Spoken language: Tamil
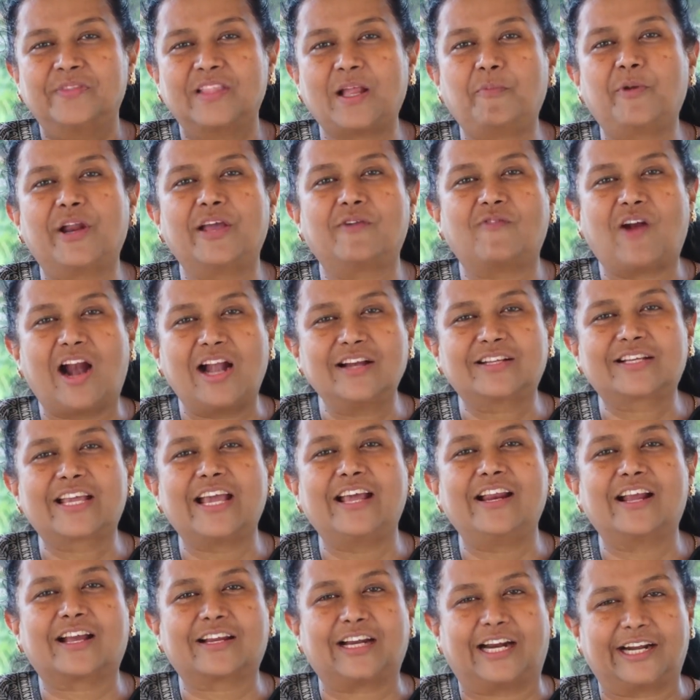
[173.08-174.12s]
நம்முடைய
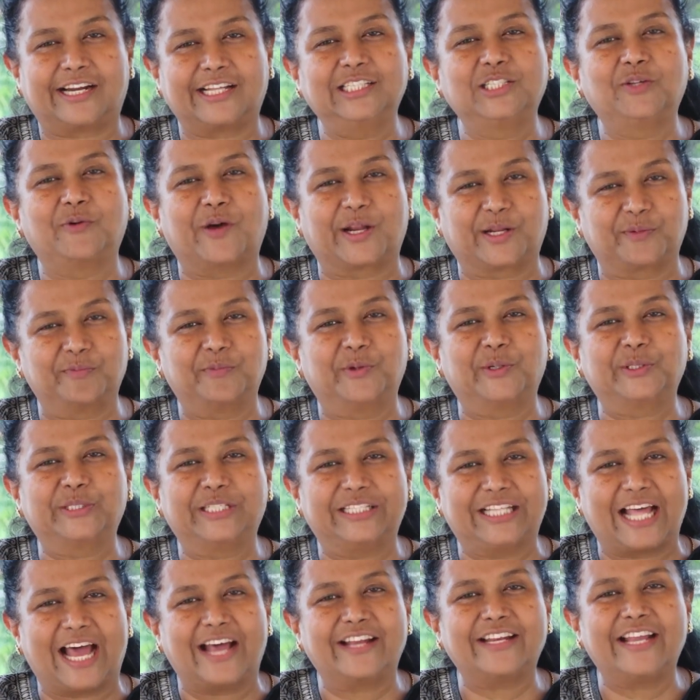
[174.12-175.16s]
வாழ்க்கையில் கடந்து
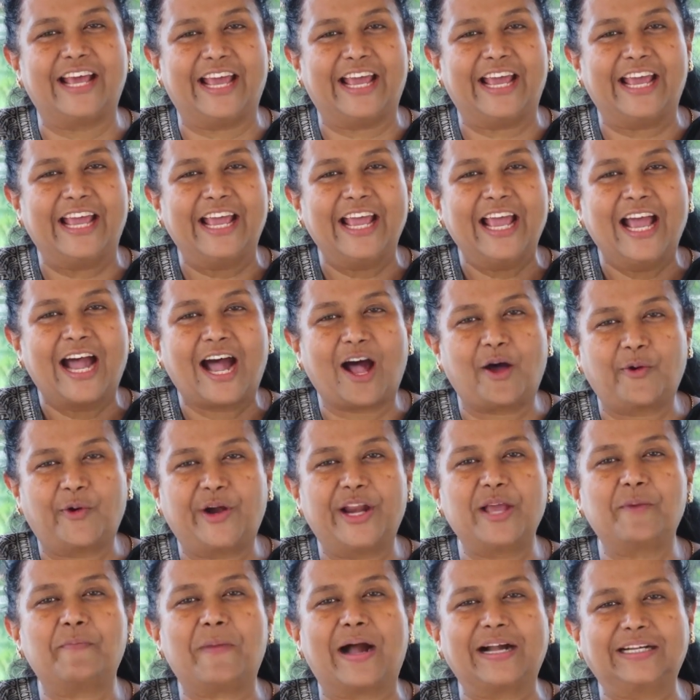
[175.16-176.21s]
வரும்போது தானே
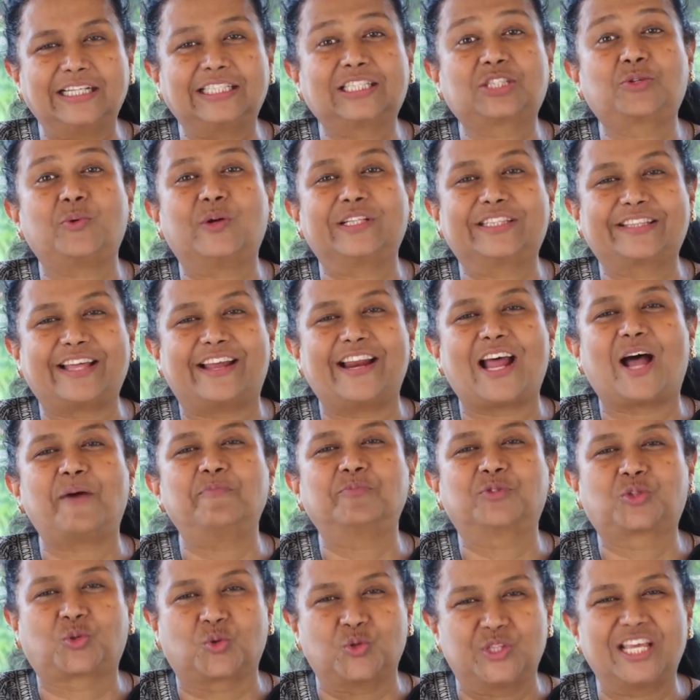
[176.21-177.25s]
அவருடைய மகத்துவத்தை
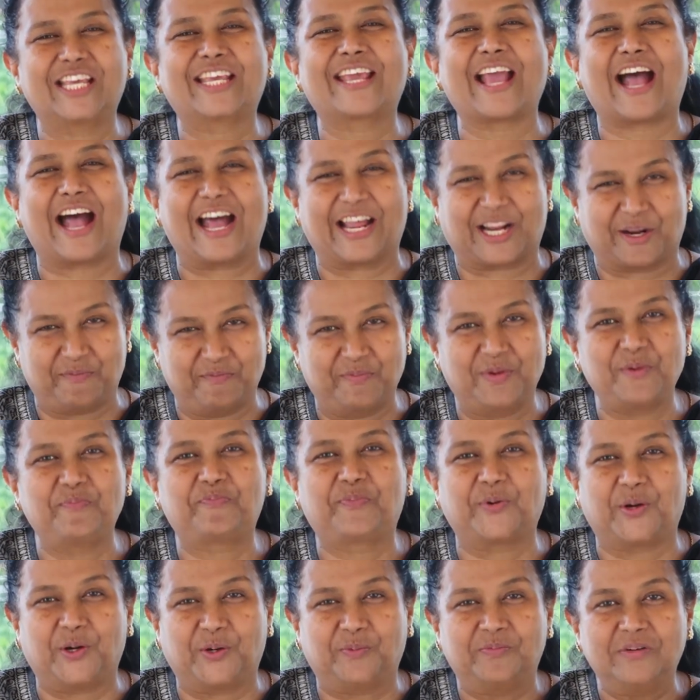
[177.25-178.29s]
நாம் துதிக்க
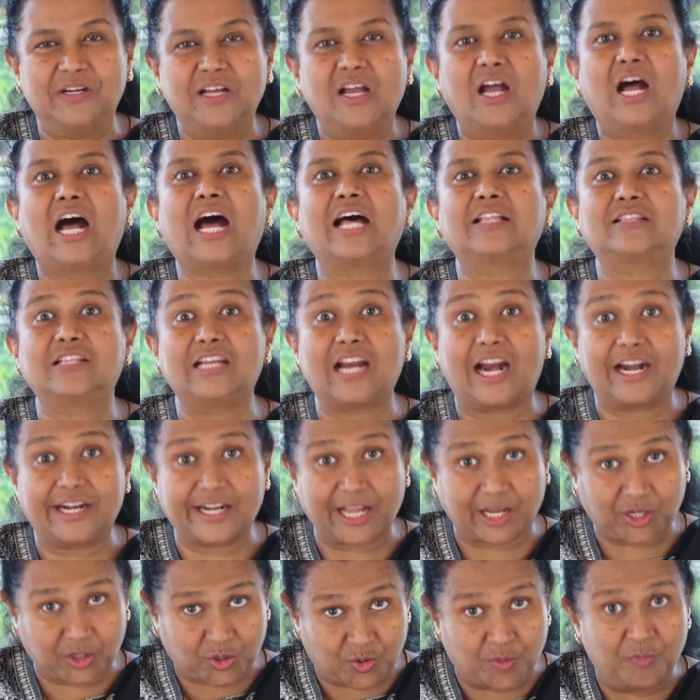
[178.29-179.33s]
ஆரம்பிப்போம் அது
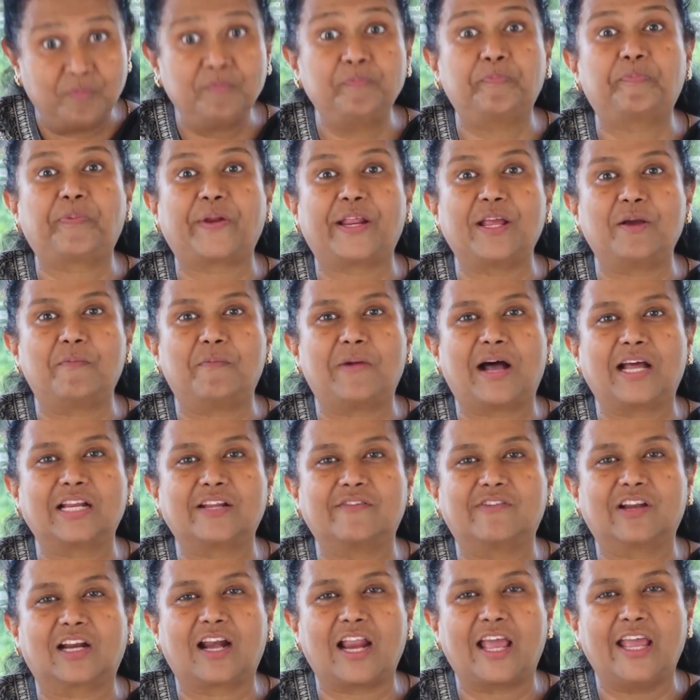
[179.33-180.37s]
நடக்கும்
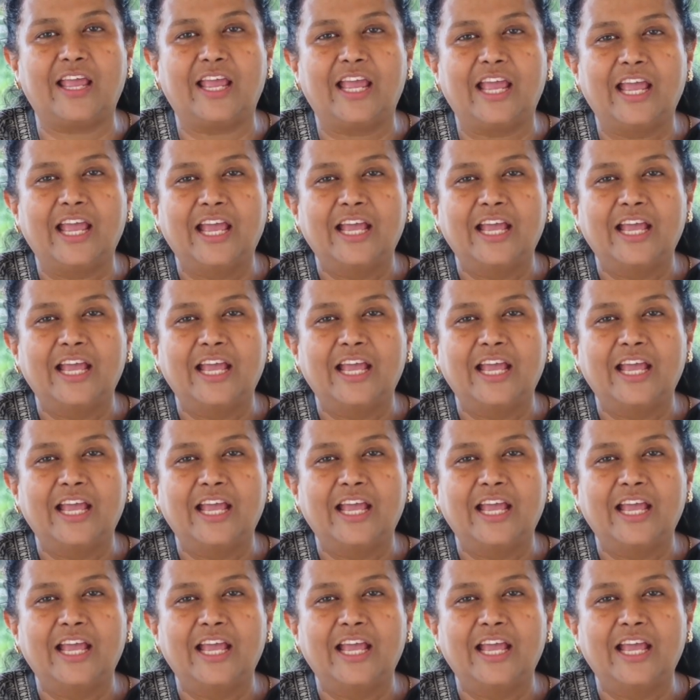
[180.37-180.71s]
பிரியமானவர்களே